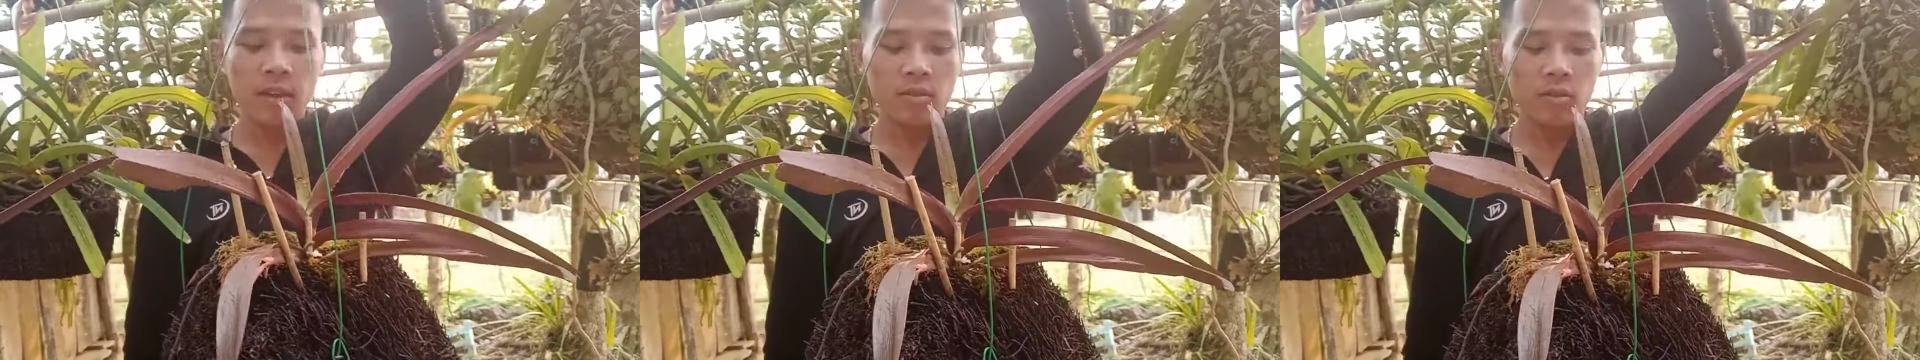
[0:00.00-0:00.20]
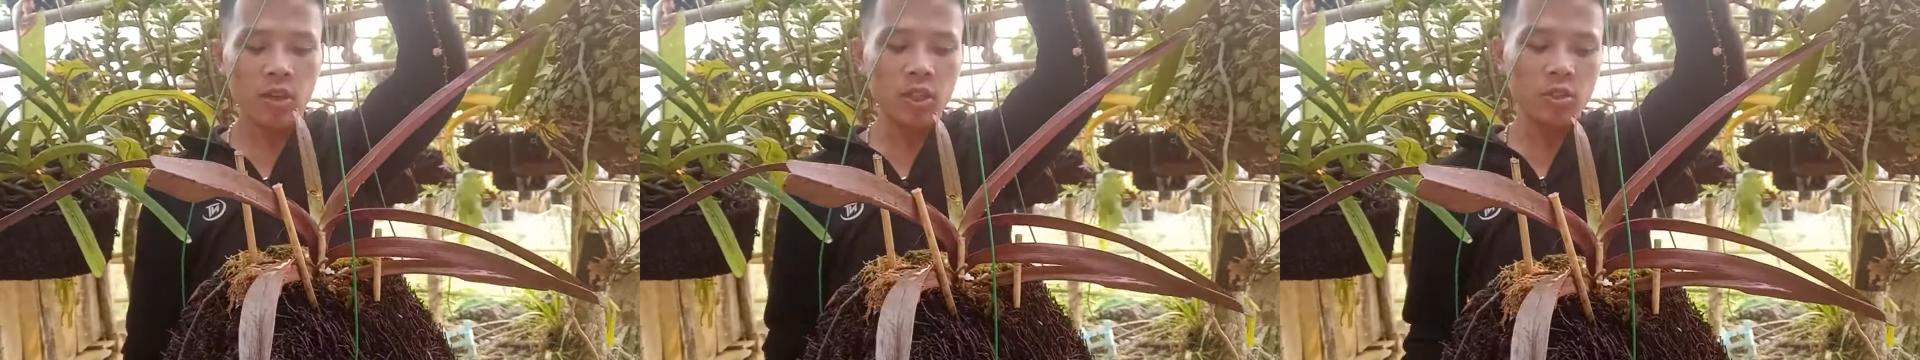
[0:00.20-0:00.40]

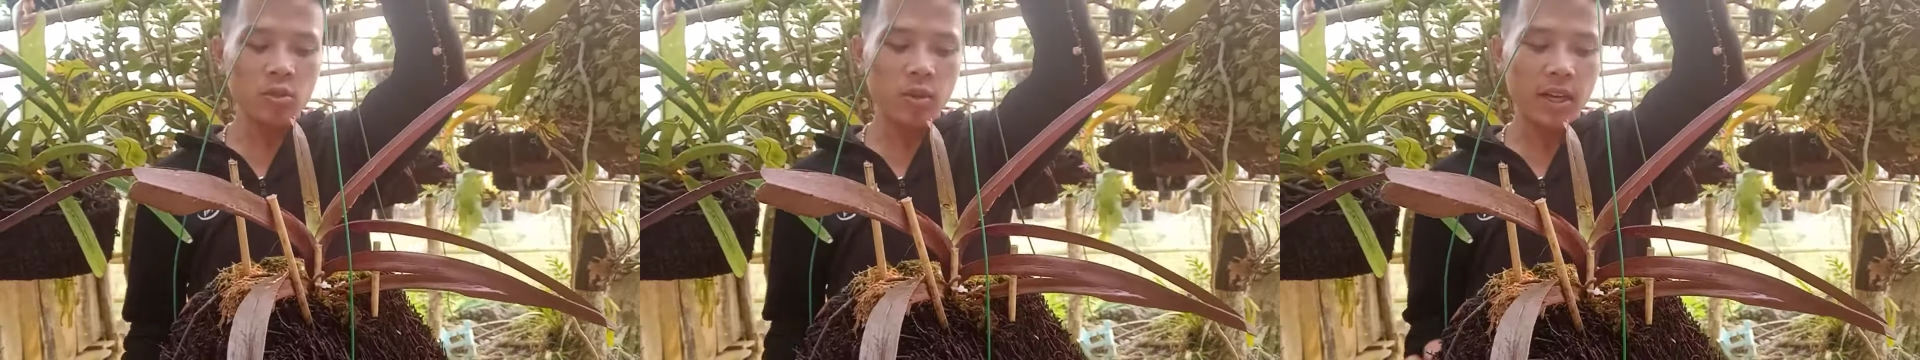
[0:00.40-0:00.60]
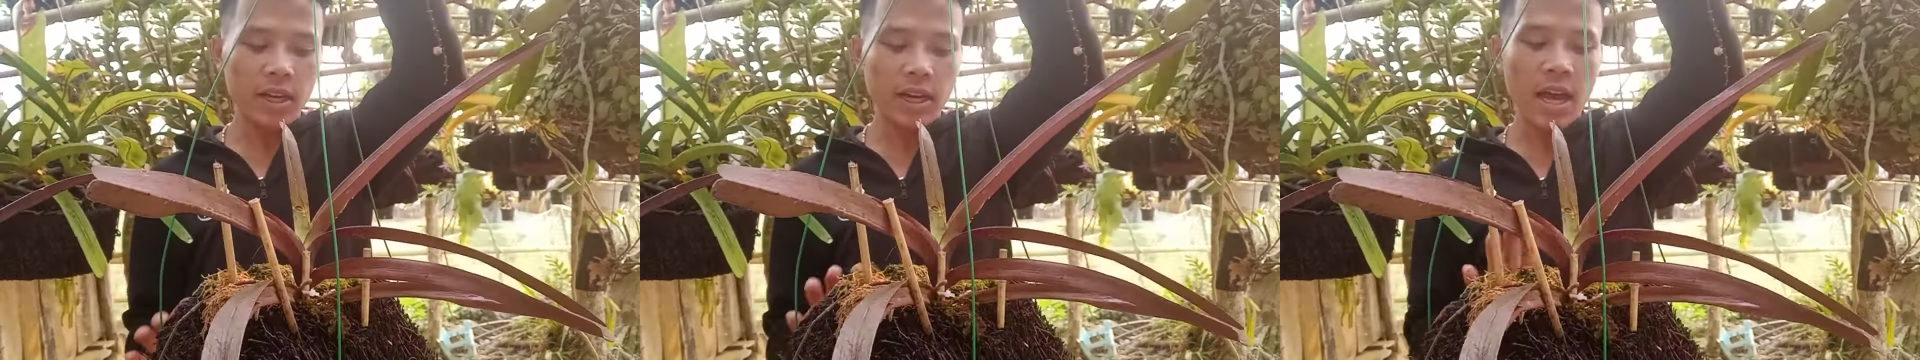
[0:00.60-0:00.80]
Nói chung
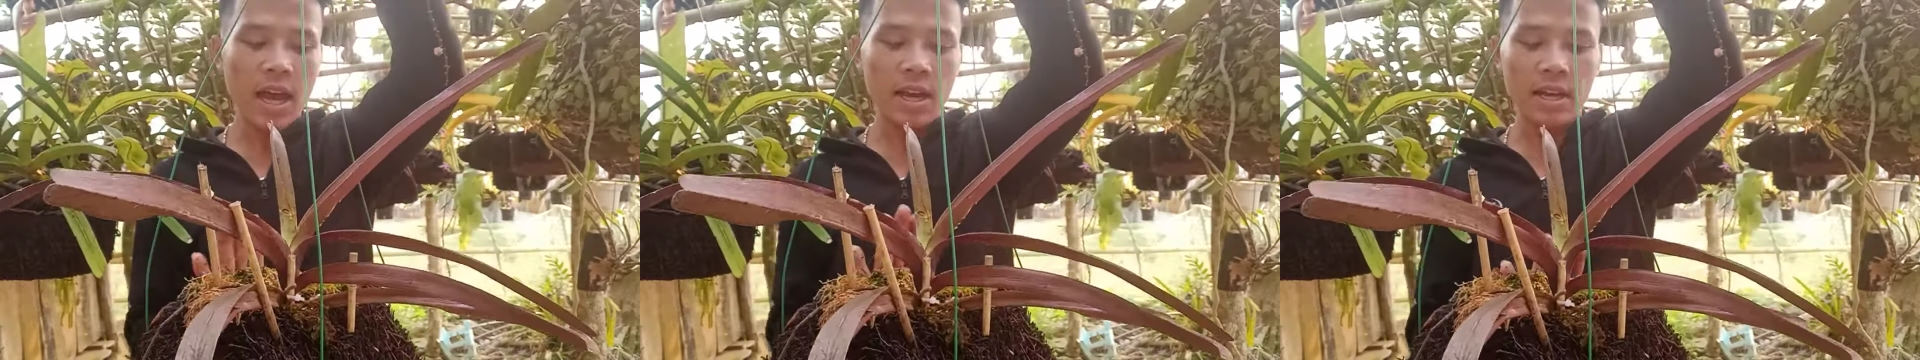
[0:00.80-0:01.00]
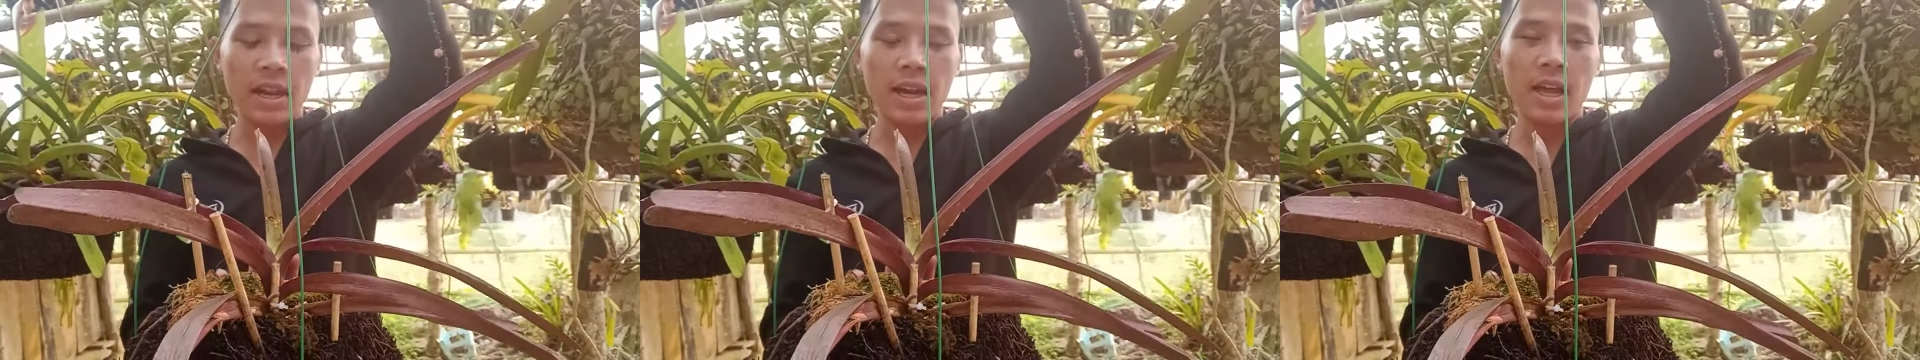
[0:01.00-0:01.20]
là cái
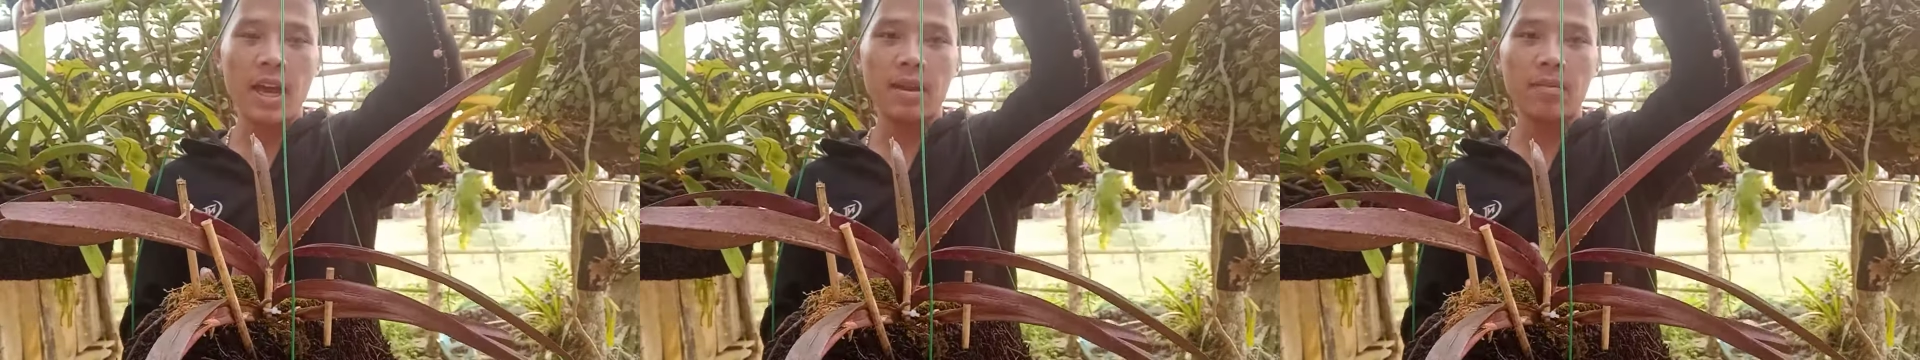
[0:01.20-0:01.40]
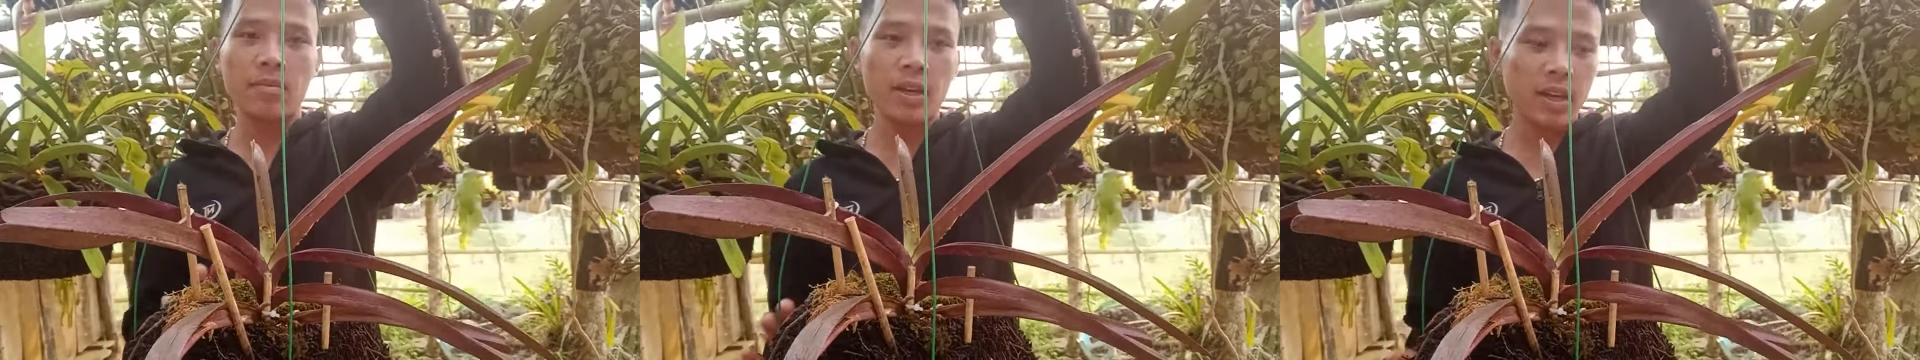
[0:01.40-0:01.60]
hàn này là
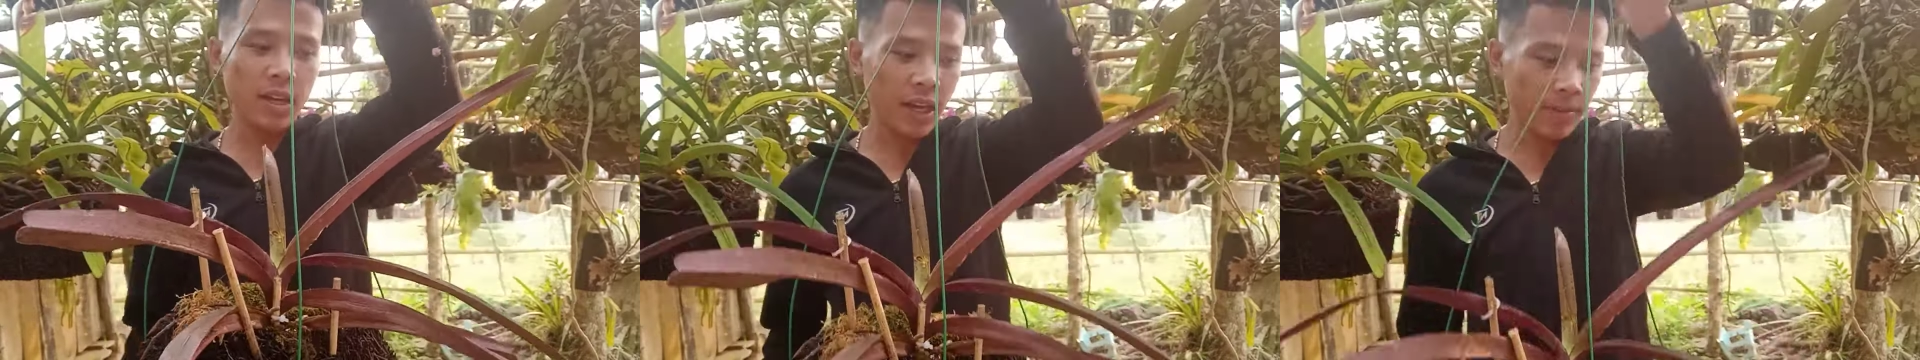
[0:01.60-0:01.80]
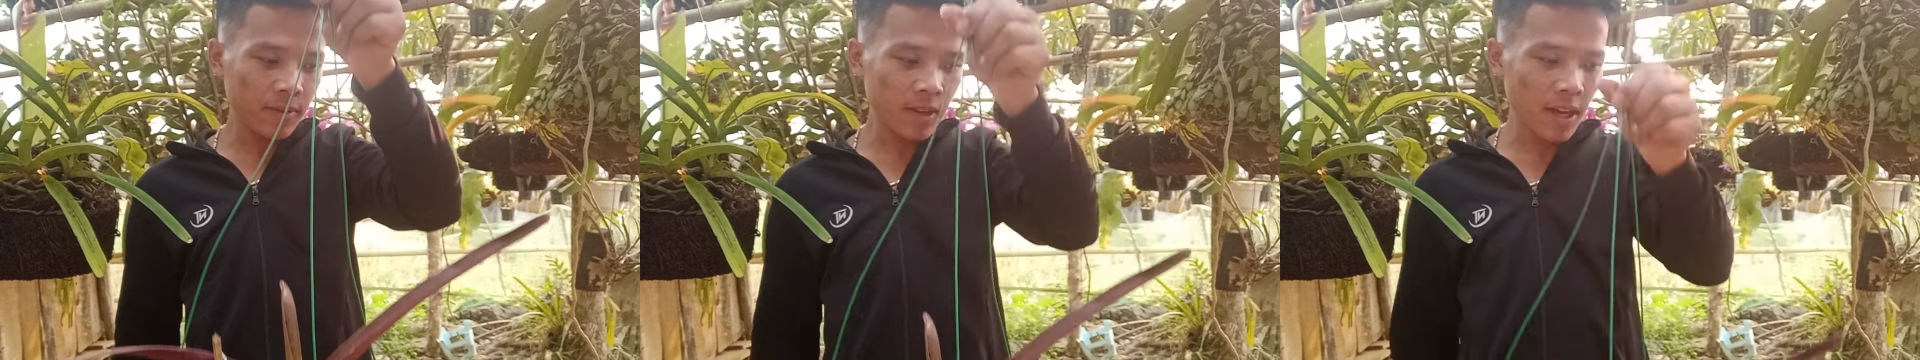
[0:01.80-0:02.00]
hàn mới
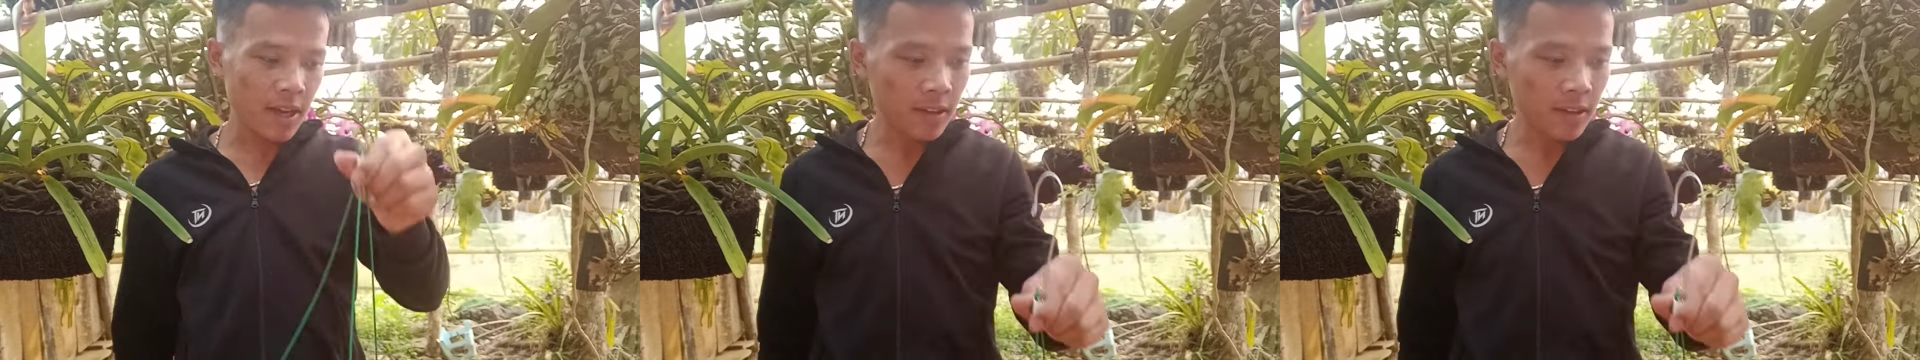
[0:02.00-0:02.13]
ghép nha.